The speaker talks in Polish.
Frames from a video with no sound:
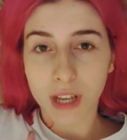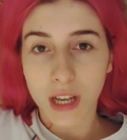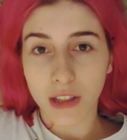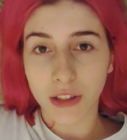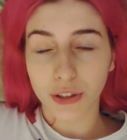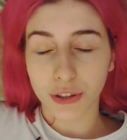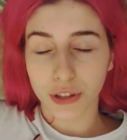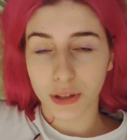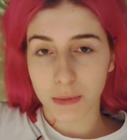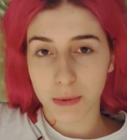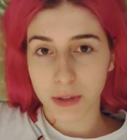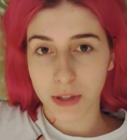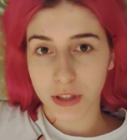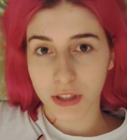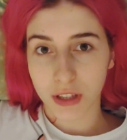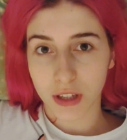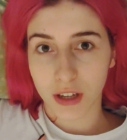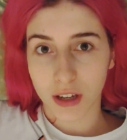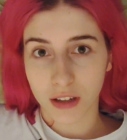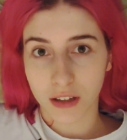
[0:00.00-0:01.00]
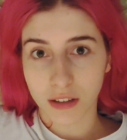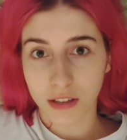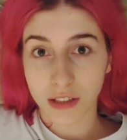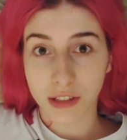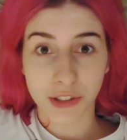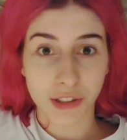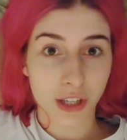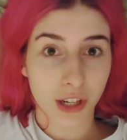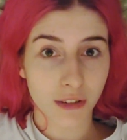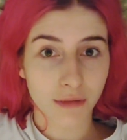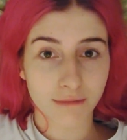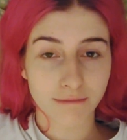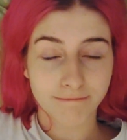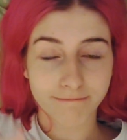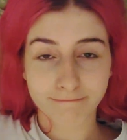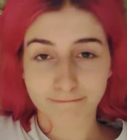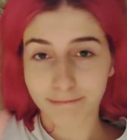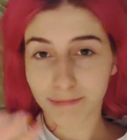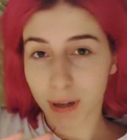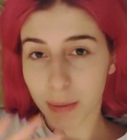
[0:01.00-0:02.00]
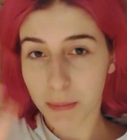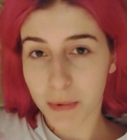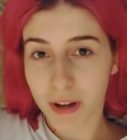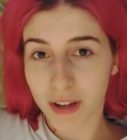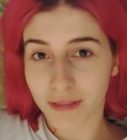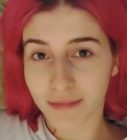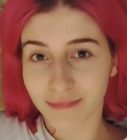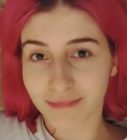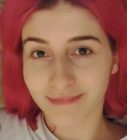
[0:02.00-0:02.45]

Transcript: No i do zobaczenia za tydzień. Pa, pa!